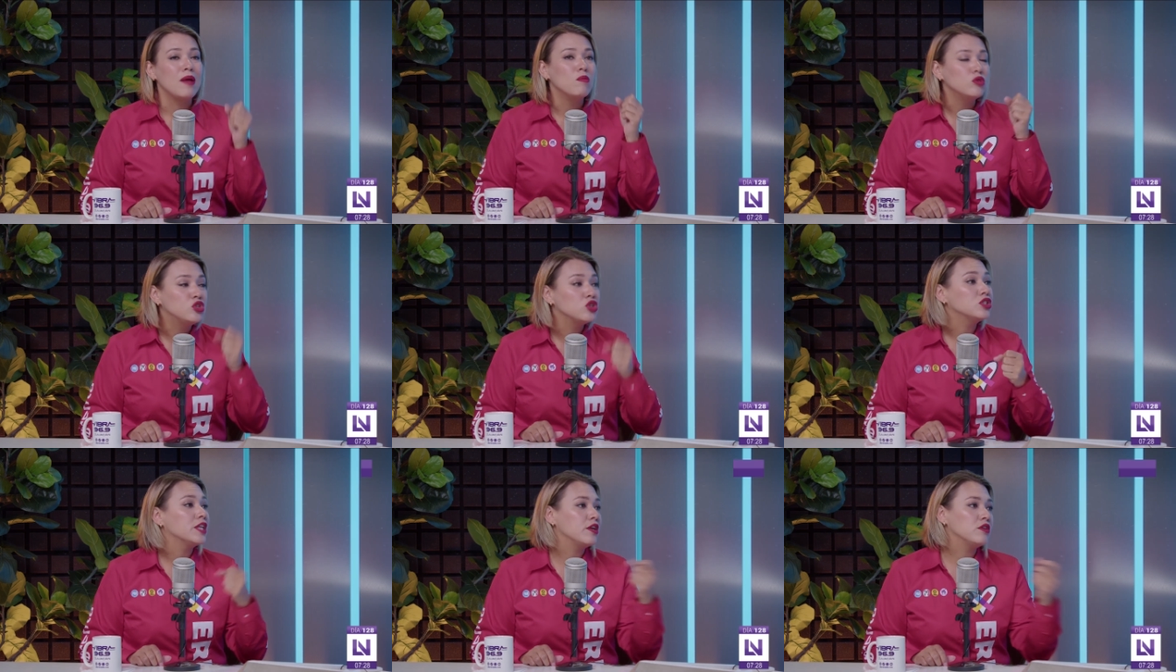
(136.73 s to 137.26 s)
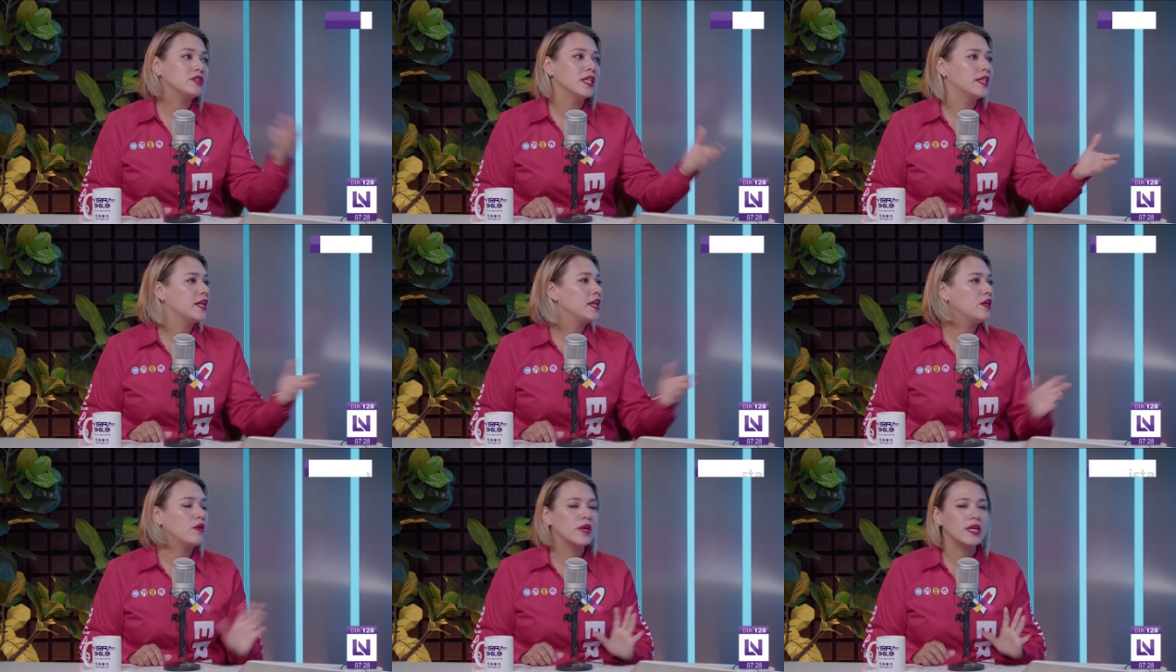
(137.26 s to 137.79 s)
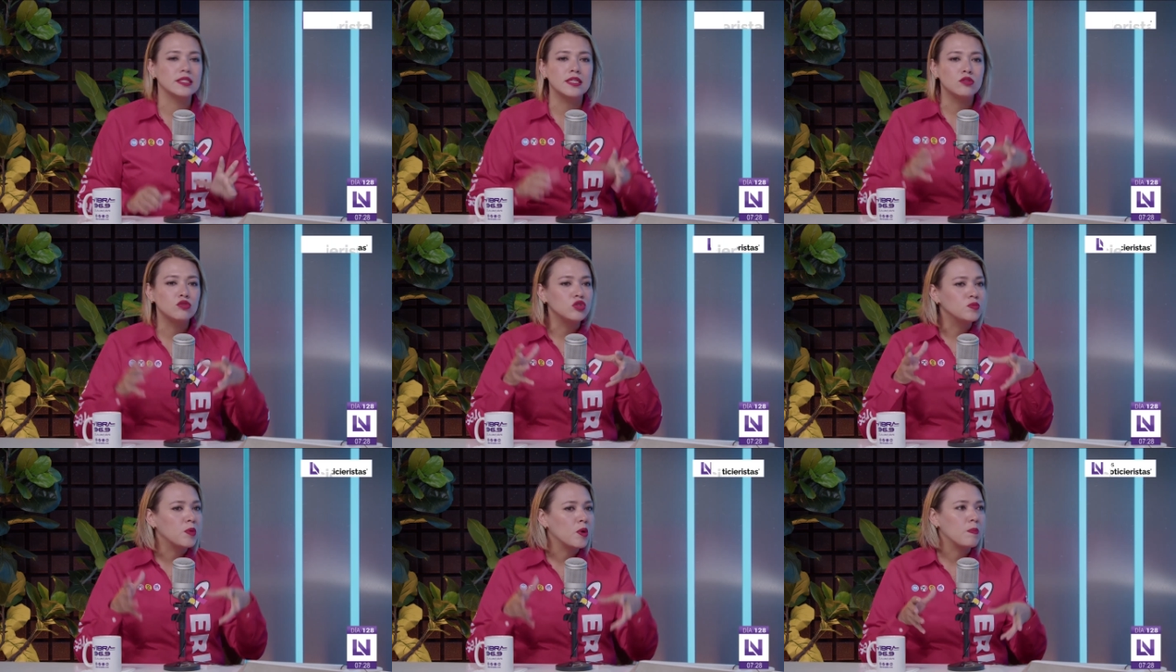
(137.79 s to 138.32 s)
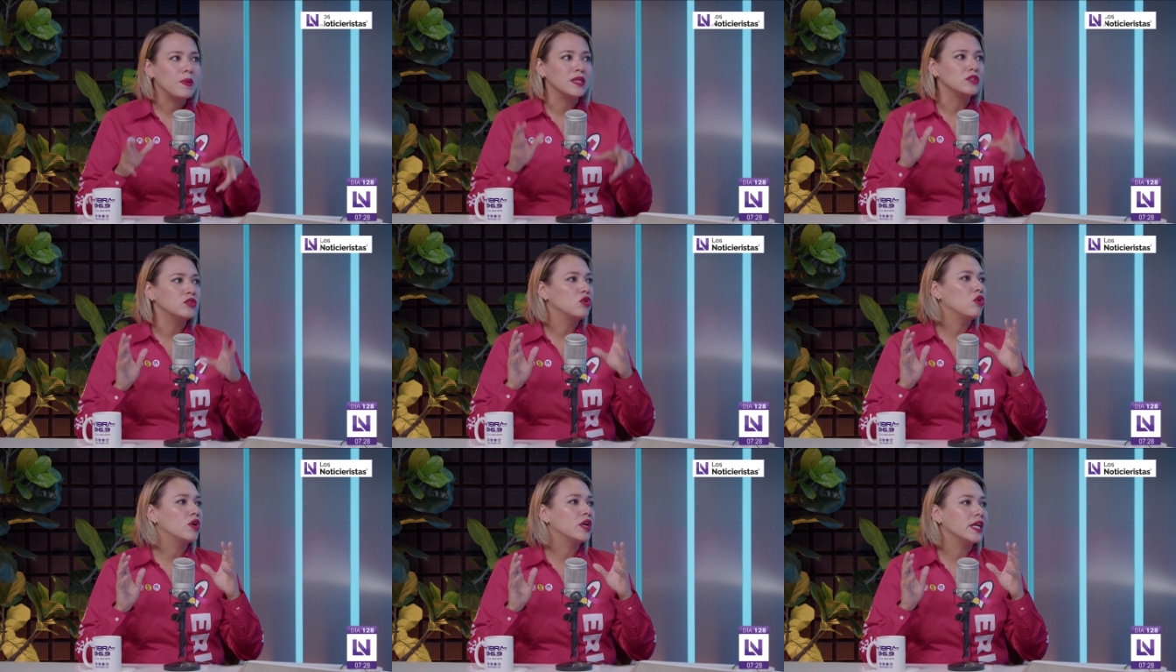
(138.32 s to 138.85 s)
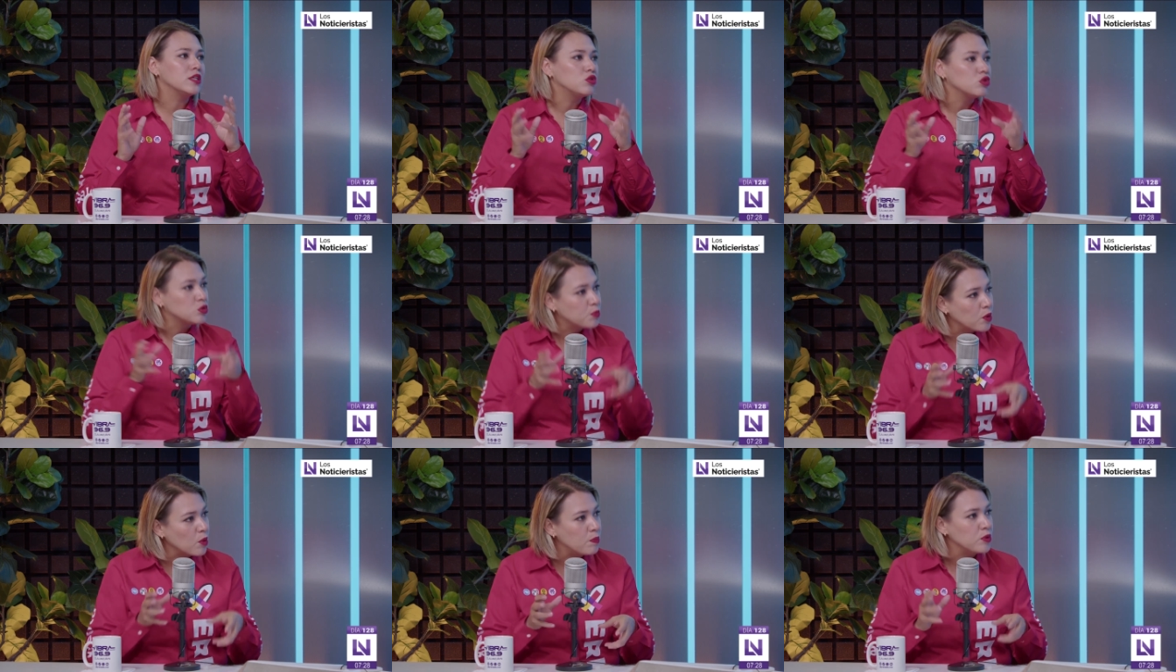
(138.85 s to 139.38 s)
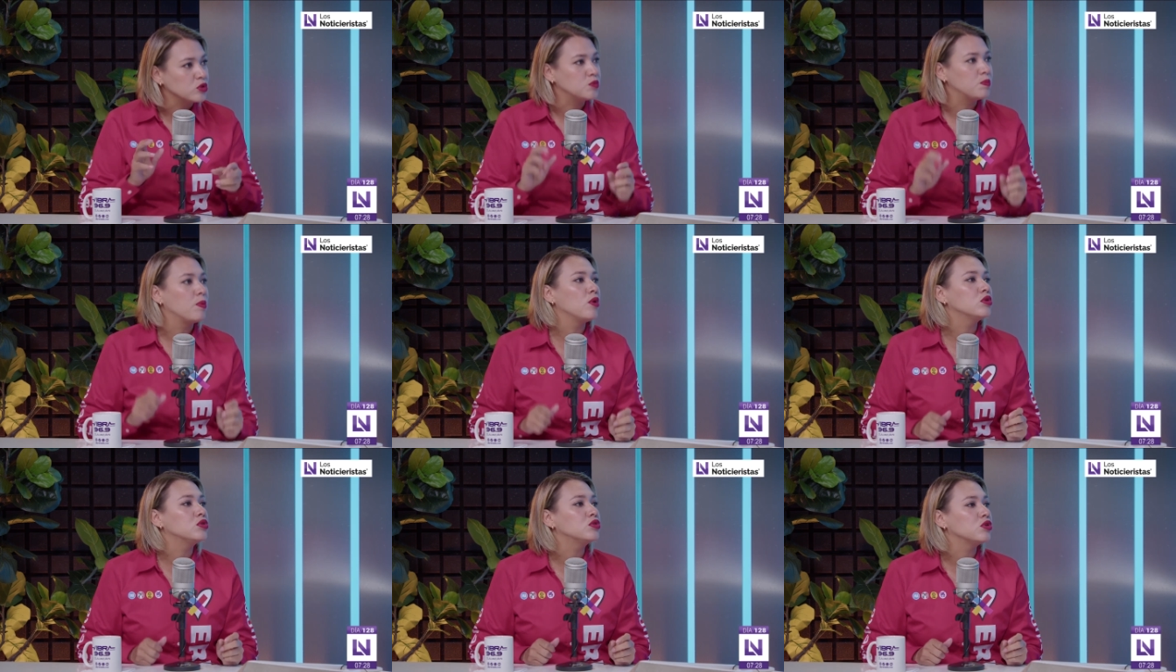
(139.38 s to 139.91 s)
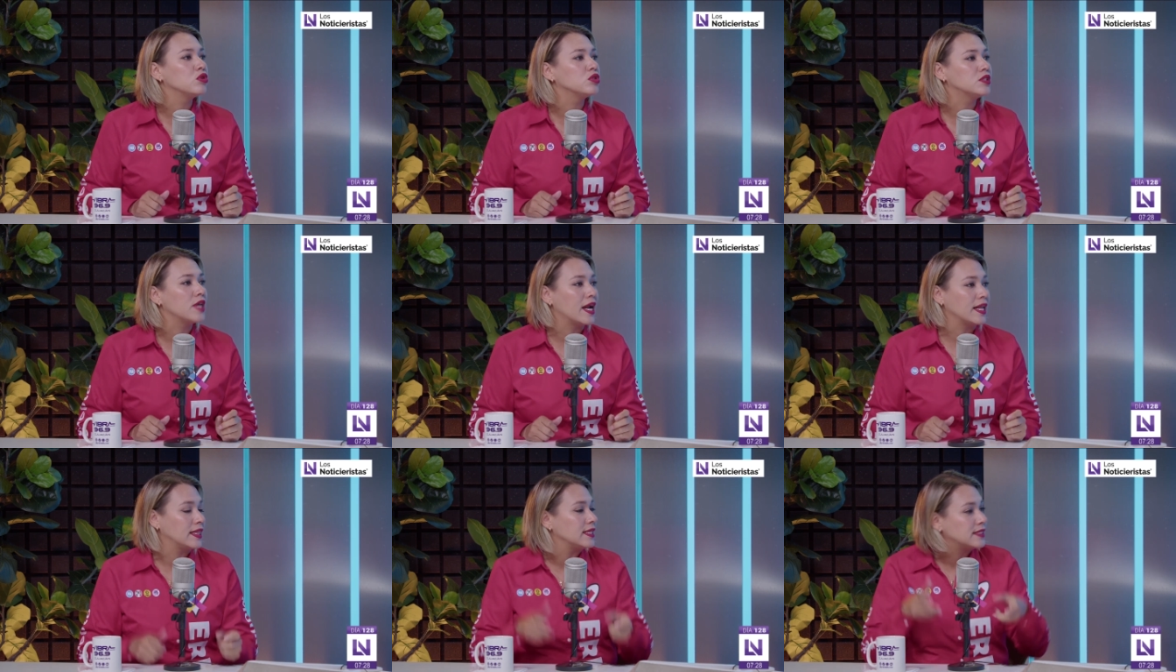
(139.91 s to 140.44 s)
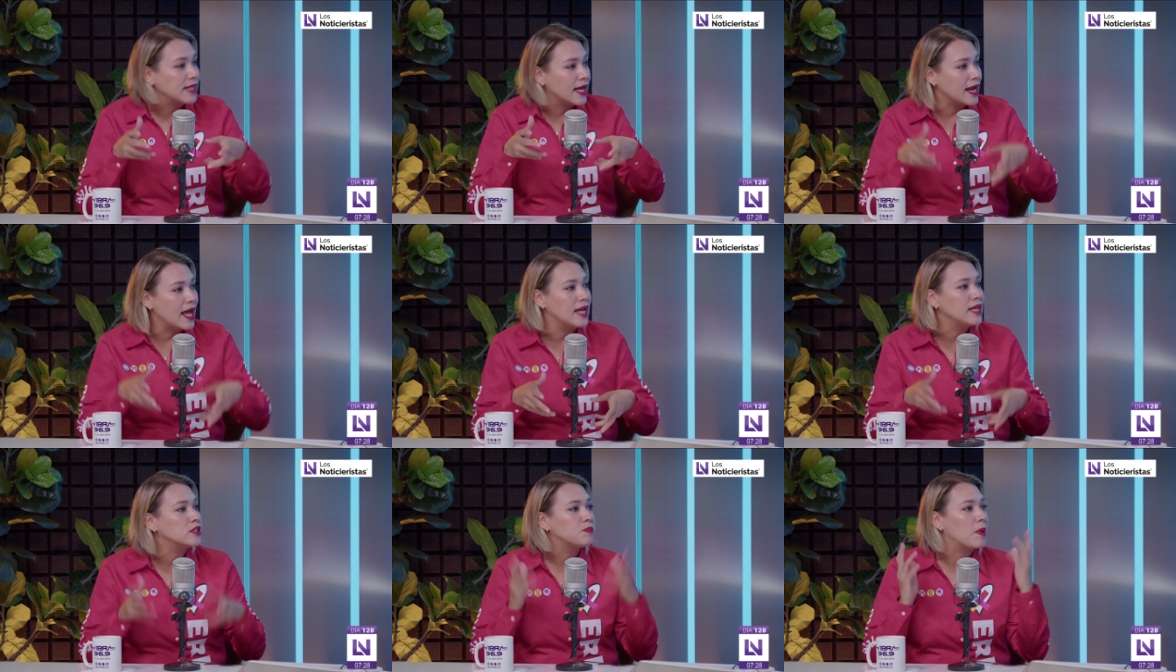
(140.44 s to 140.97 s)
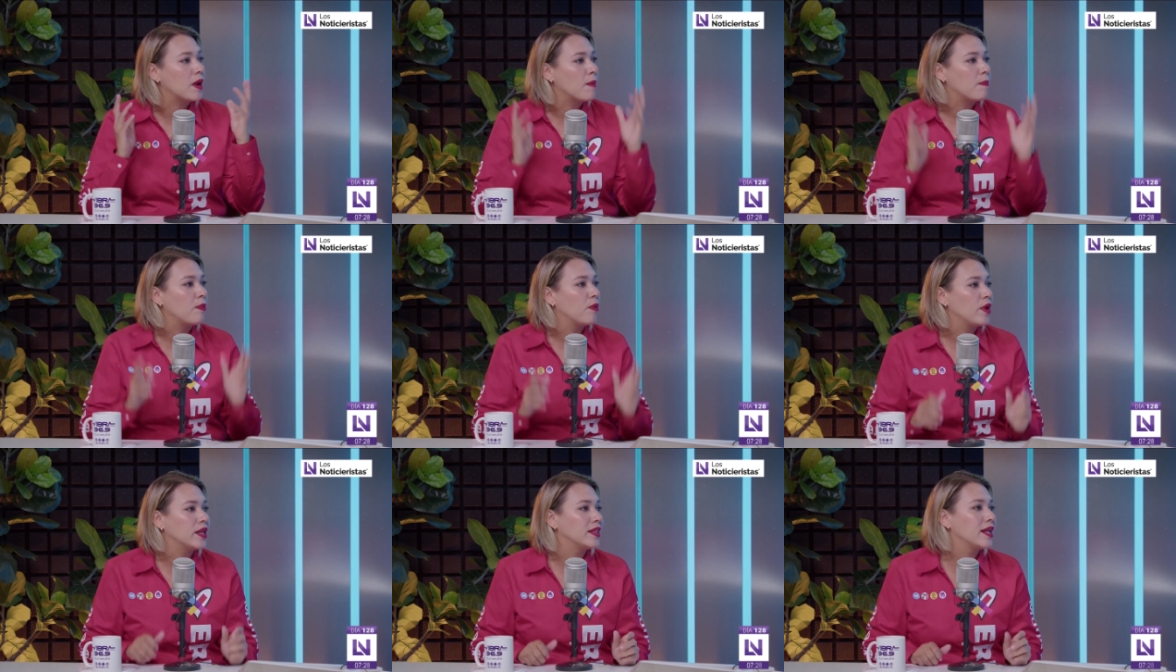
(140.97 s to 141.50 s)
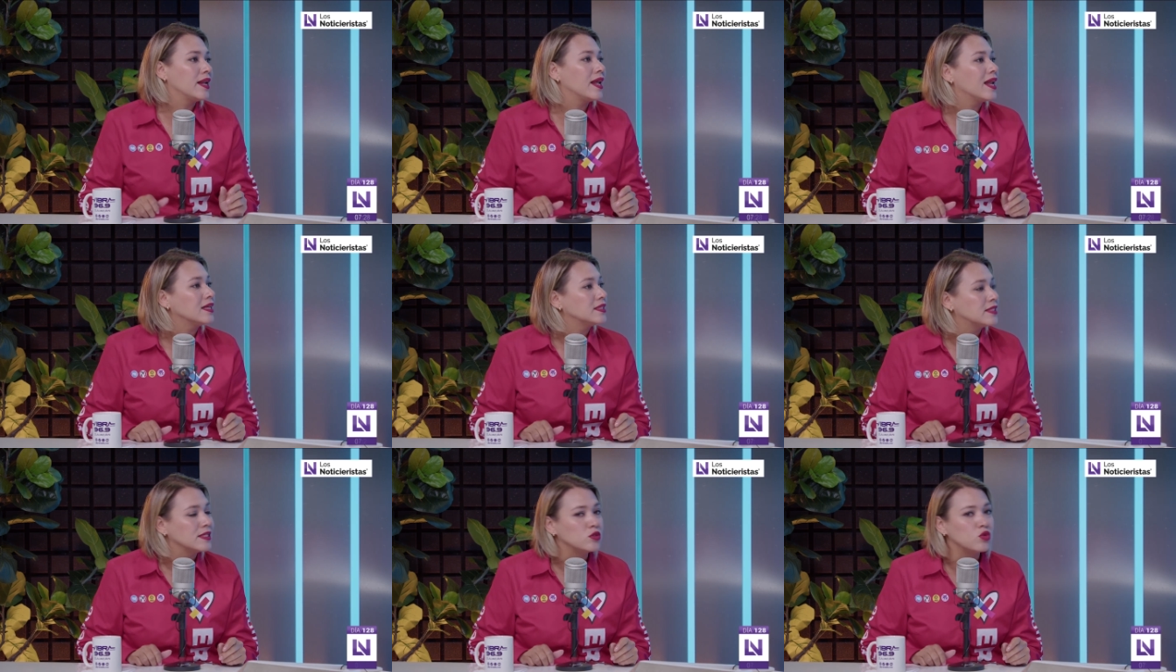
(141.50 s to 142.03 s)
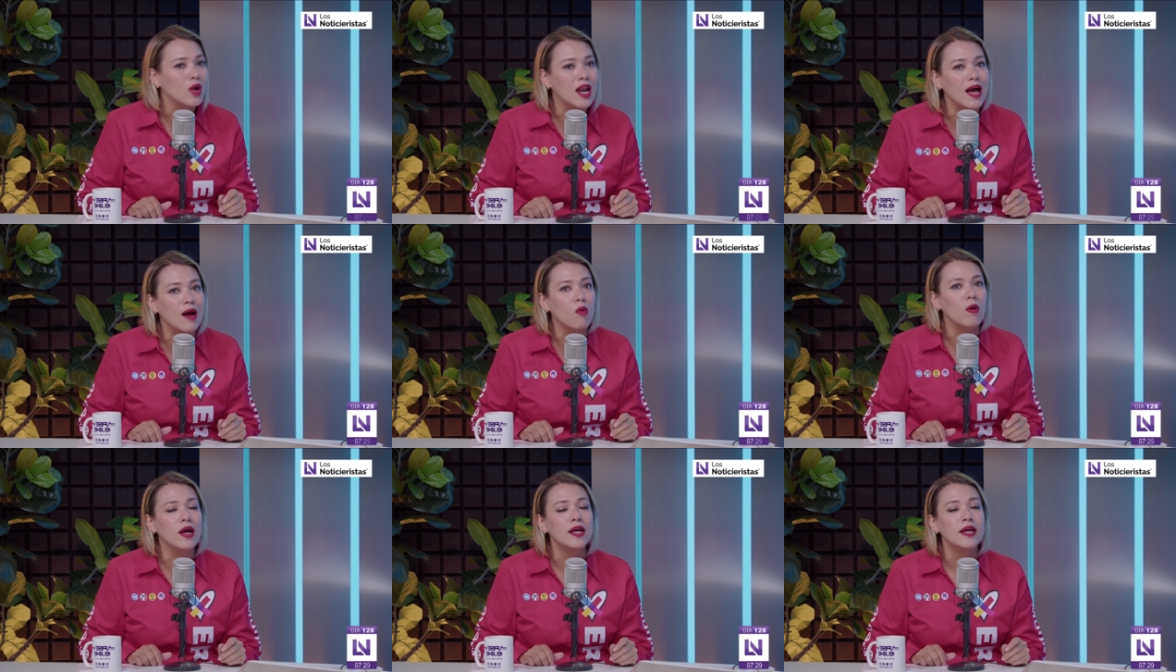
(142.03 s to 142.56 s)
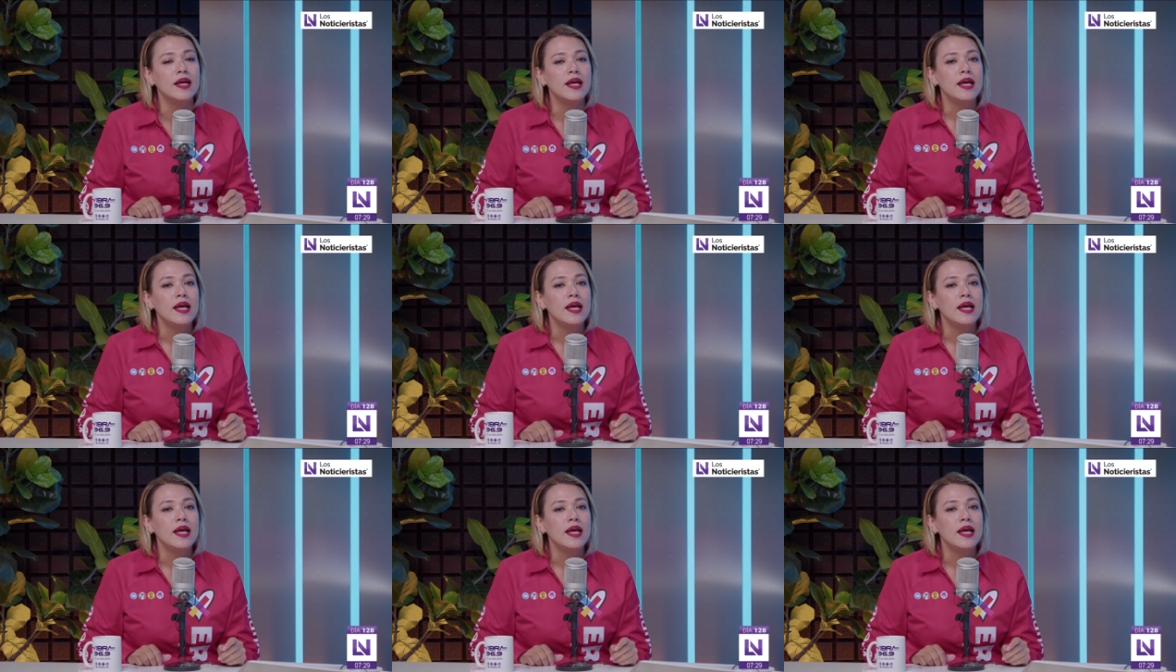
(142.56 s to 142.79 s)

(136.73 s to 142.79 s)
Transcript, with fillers: Hay muchos de ellos han tenido que hacer sus propias norias, sus propios pozos artesanales para poder tener acceso al agua.